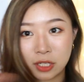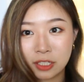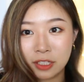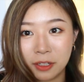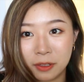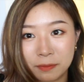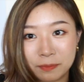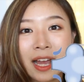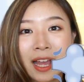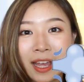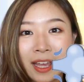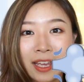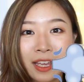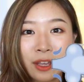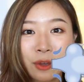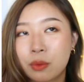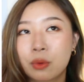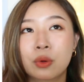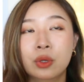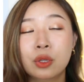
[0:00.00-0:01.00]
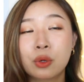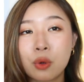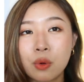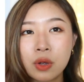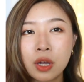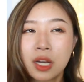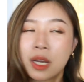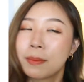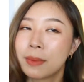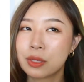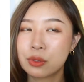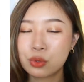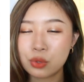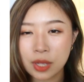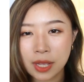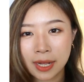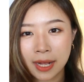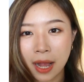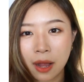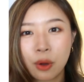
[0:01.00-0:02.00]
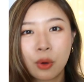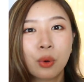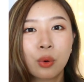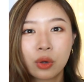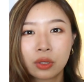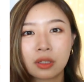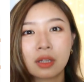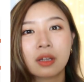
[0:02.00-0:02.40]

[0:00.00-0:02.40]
真的，我的功课里面最干货